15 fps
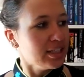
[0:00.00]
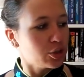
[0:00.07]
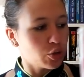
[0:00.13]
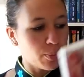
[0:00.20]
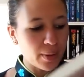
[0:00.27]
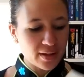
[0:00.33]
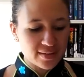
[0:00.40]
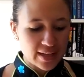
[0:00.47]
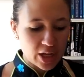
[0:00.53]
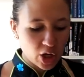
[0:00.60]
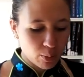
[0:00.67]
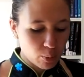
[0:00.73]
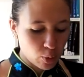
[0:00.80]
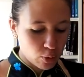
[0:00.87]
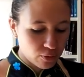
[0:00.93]
Je pense
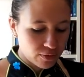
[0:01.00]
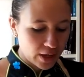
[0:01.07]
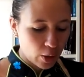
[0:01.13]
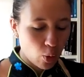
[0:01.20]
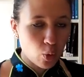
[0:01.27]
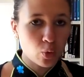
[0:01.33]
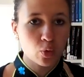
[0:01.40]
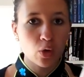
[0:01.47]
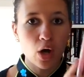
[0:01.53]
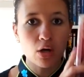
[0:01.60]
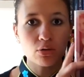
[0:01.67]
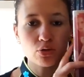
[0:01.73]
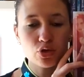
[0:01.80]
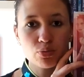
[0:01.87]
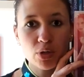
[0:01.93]
d'ailleurs me le faire au
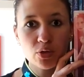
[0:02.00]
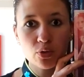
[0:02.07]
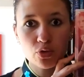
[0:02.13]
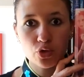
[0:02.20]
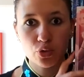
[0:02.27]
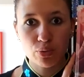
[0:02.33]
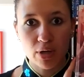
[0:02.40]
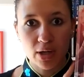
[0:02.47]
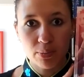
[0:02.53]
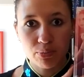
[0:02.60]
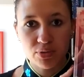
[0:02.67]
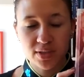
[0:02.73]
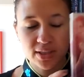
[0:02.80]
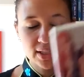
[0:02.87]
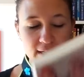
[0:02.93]
courant du mois de juin,
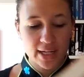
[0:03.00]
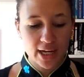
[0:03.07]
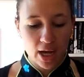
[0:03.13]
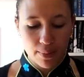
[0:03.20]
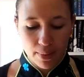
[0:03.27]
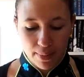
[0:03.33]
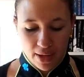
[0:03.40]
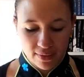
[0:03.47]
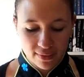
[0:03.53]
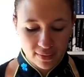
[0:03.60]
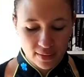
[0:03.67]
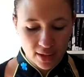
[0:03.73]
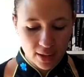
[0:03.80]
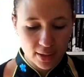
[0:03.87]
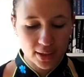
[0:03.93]
puisqu'il est quand même
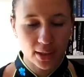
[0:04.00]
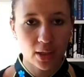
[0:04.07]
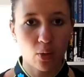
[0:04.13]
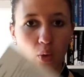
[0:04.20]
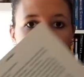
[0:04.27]
assez écrit